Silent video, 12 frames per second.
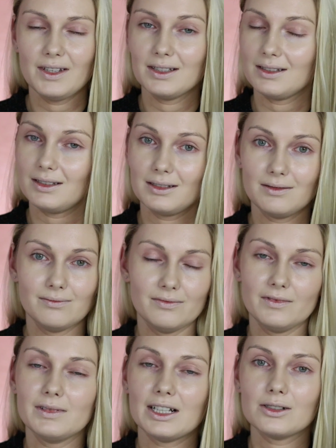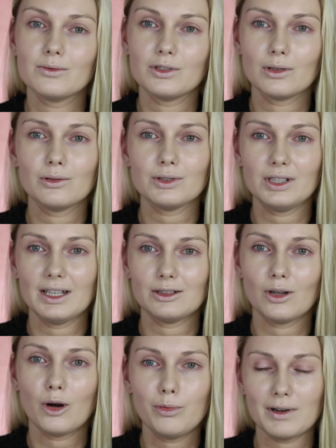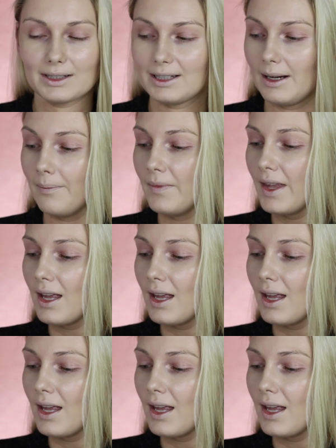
więc w dalszym ciągu się to opłaca.